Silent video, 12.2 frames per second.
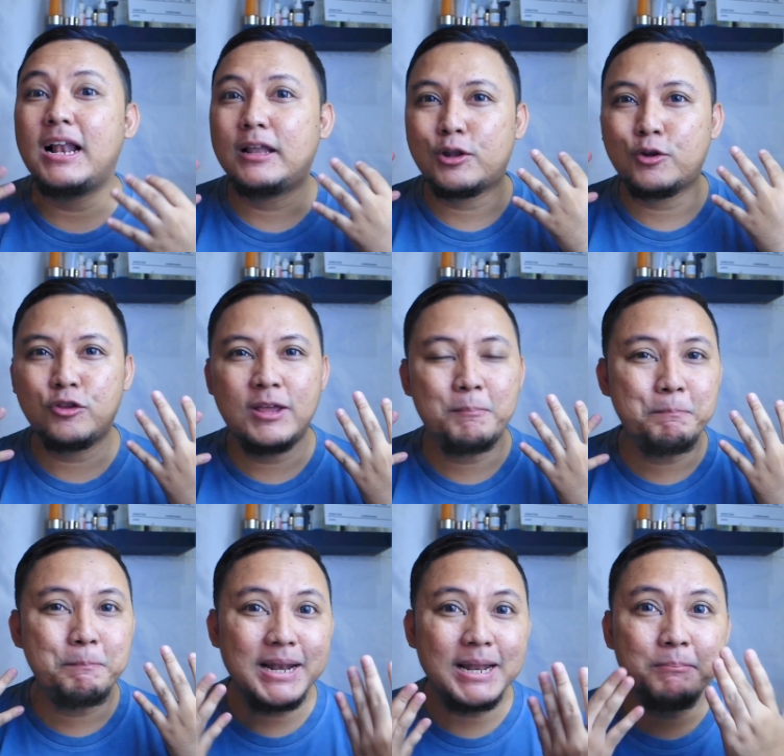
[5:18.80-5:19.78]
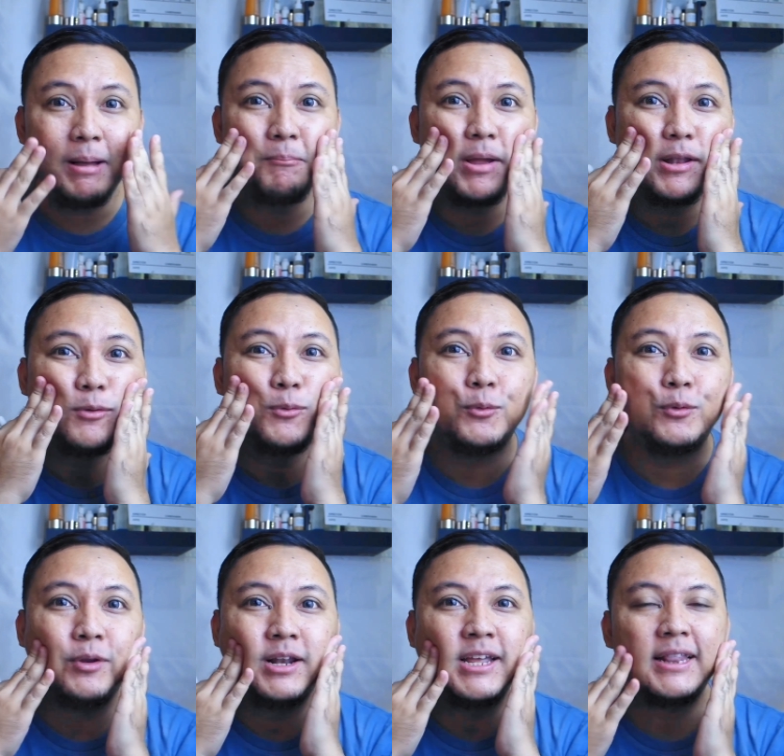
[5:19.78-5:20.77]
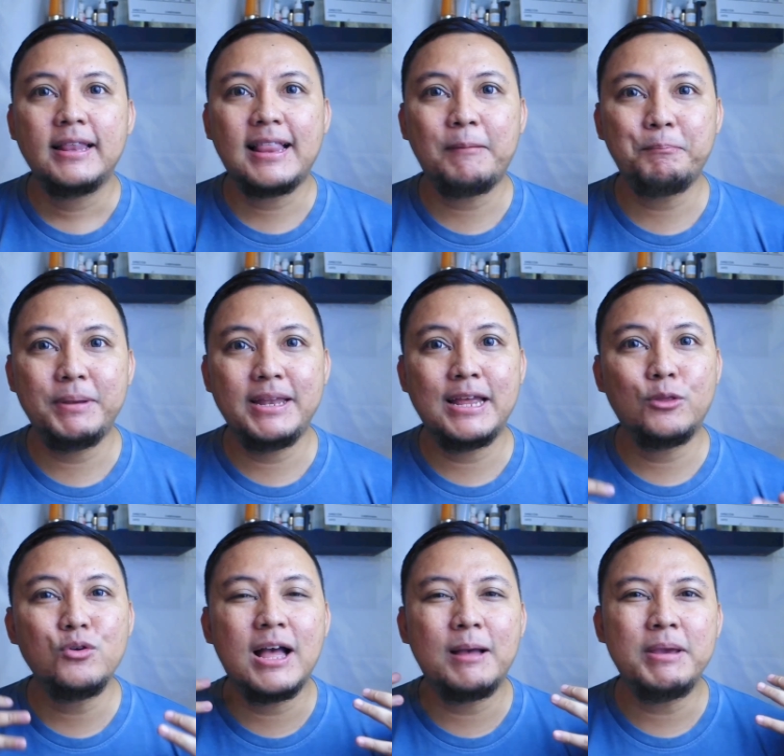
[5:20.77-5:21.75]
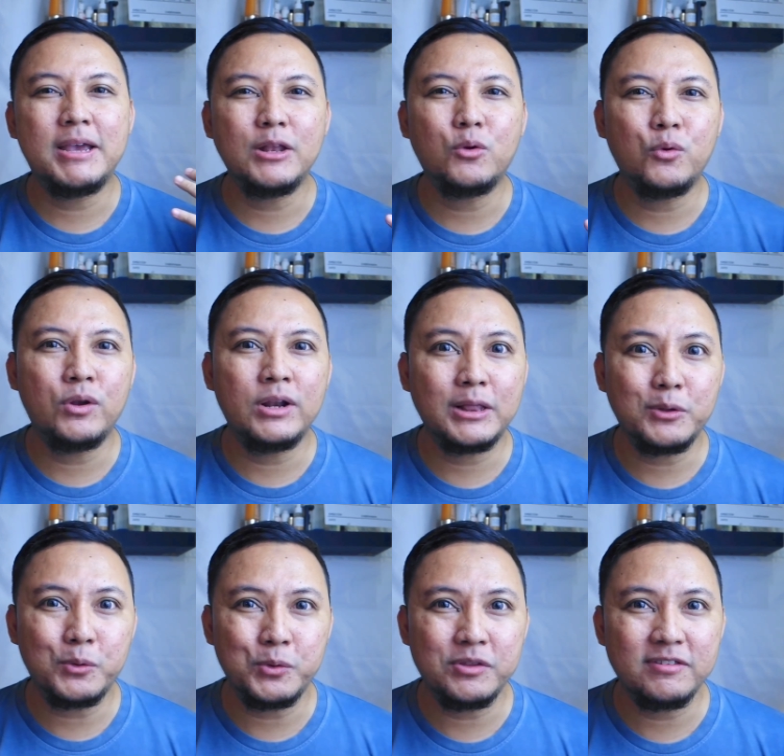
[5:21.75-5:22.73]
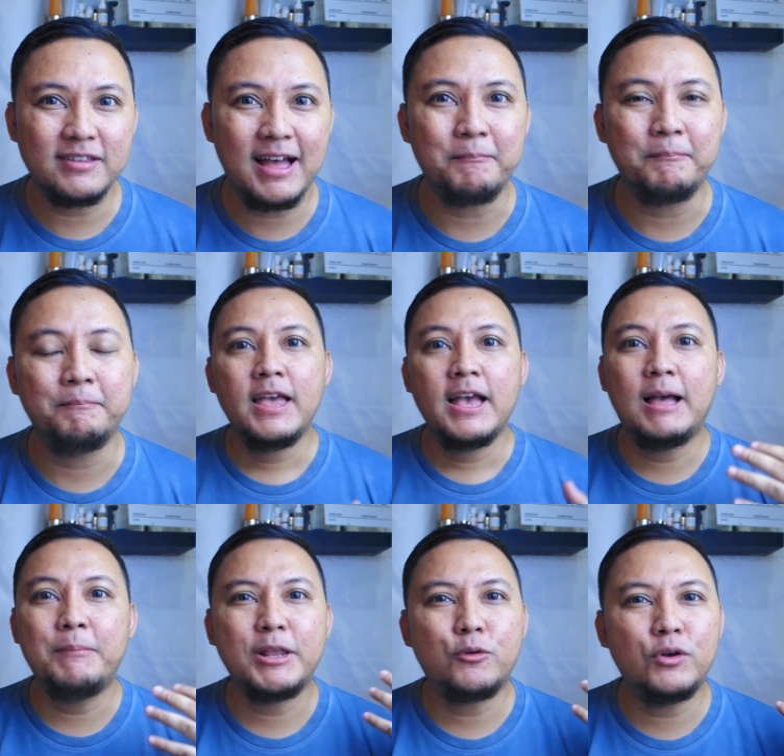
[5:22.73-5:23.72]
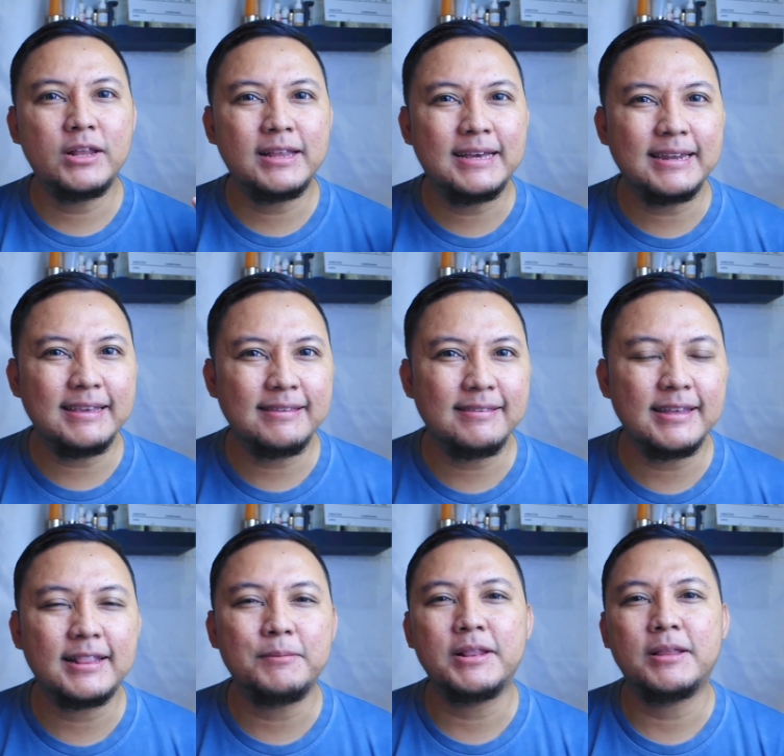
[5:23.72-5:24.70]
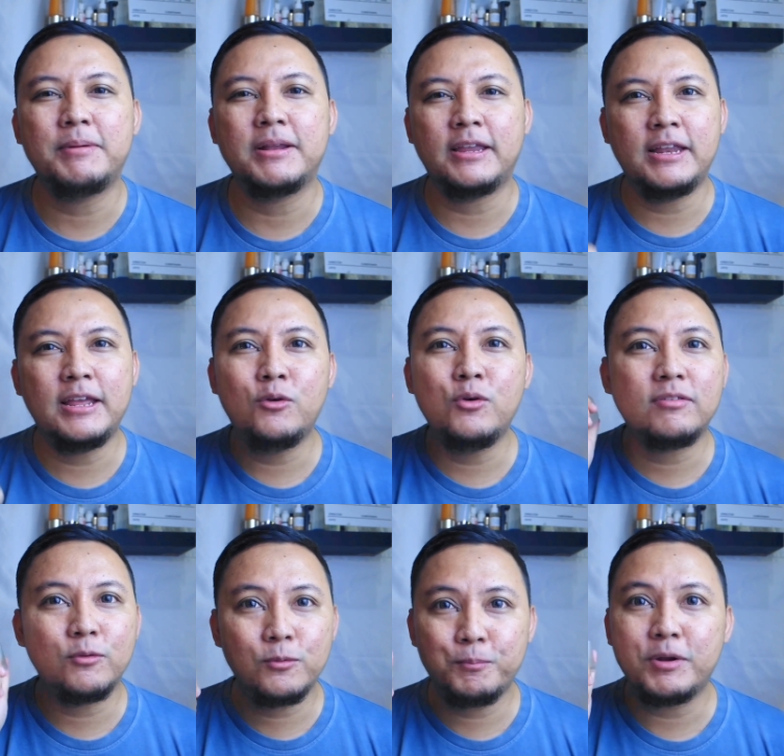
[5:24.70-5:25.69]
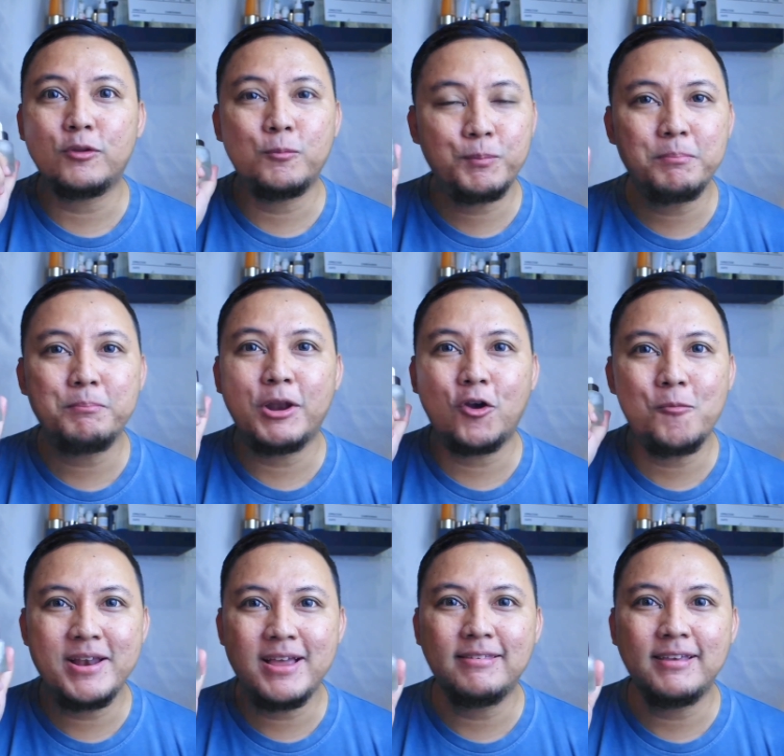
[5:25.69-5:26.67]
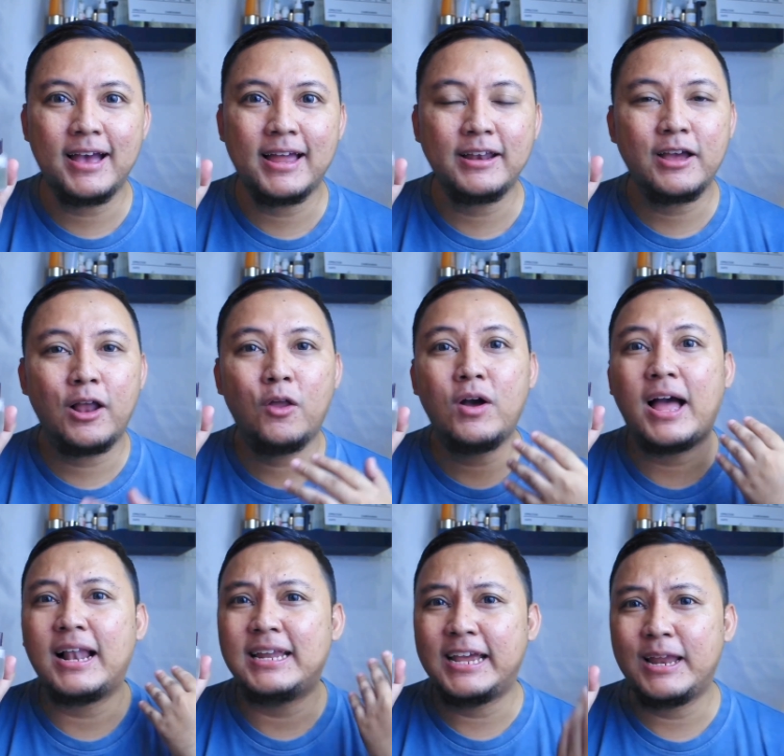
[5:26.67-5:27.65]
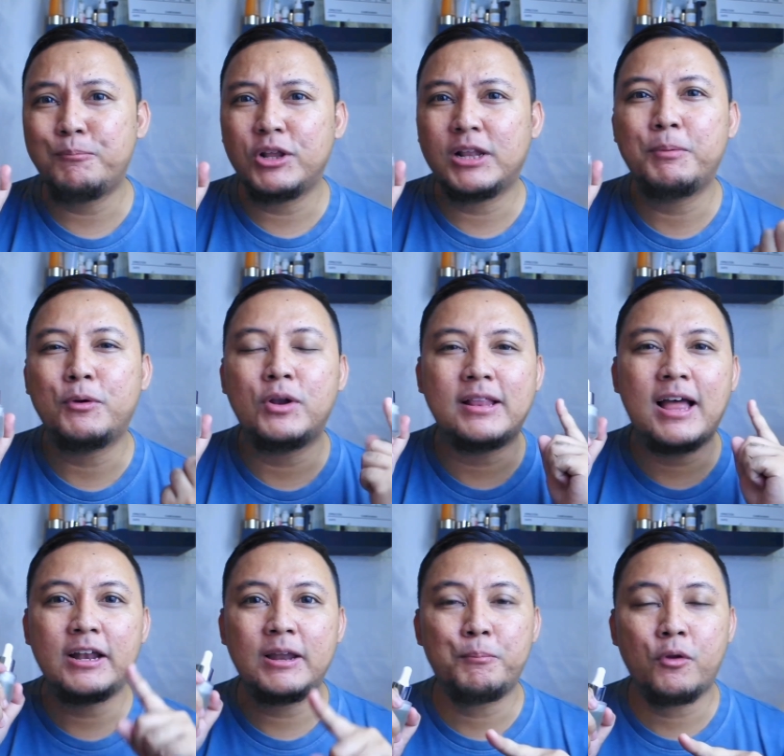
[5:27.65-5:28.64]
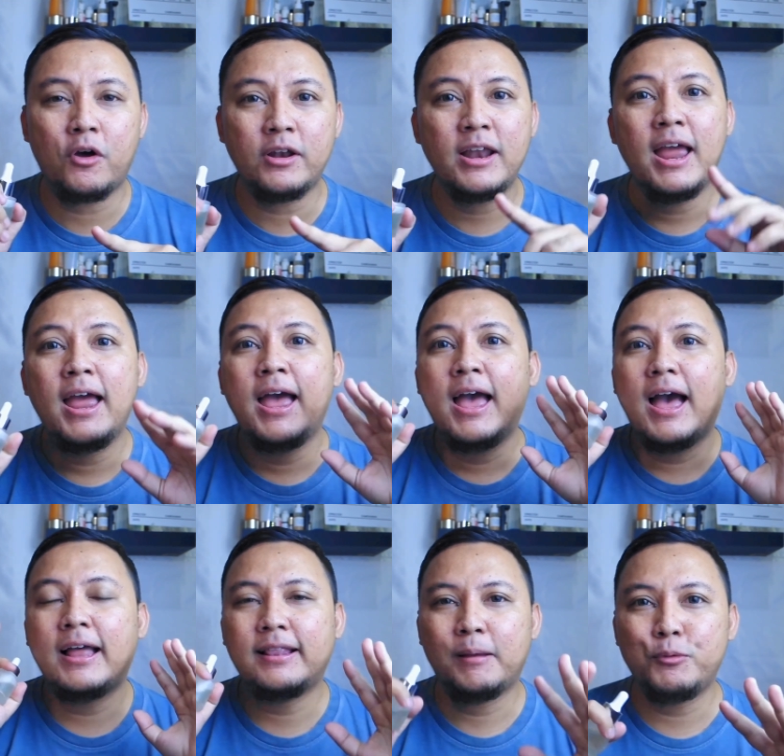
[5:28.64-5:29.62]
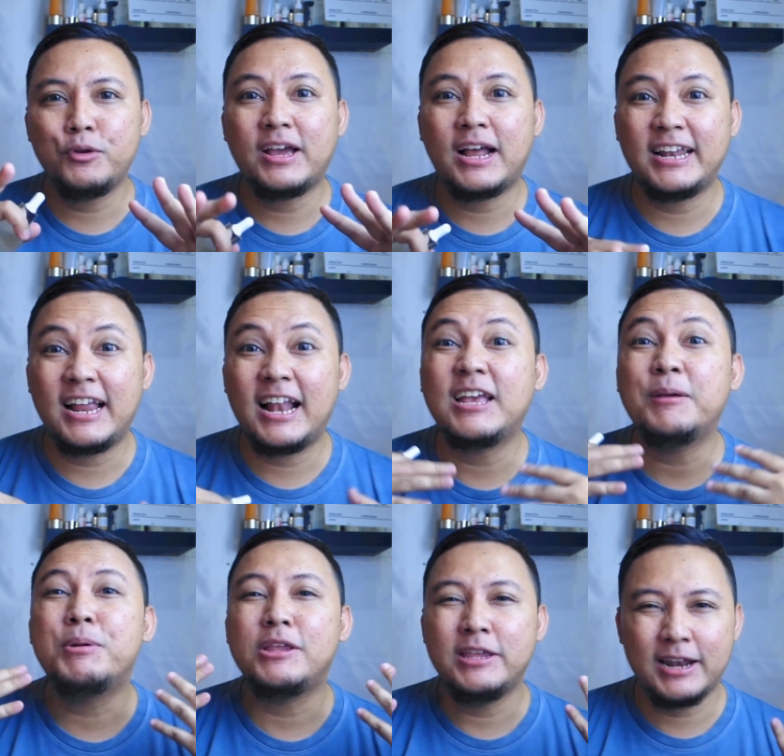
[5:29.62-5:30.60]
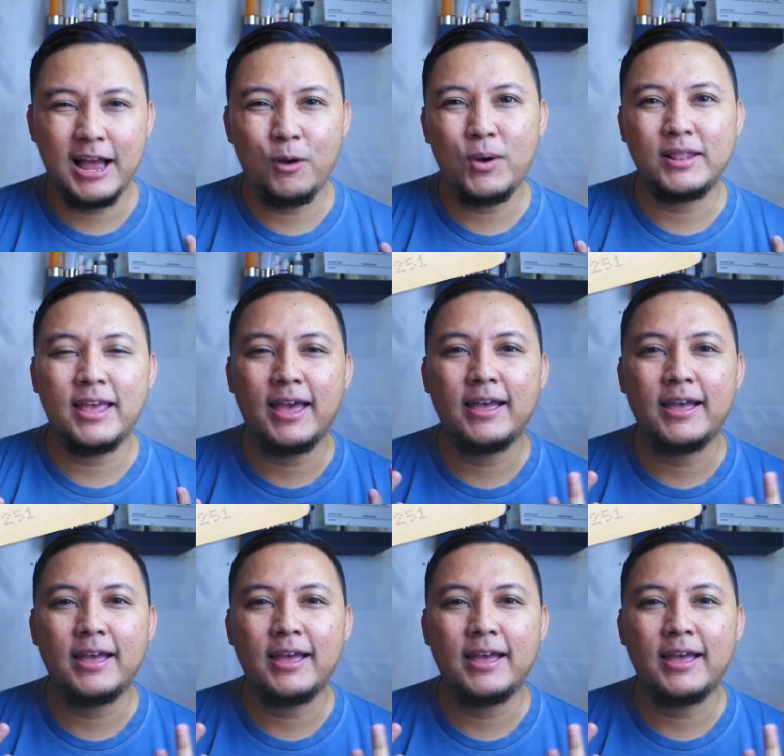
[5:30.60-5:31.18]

terus dia melembabkan kulit tapi dia tuh nggak bikin kulit kusam nggak bikin kulit greasy teman-teman jadi gue super super merekomendasikan kalau kalian yang punya tipe kulit acne prone ataupun kalian yang lagi berjerawat ya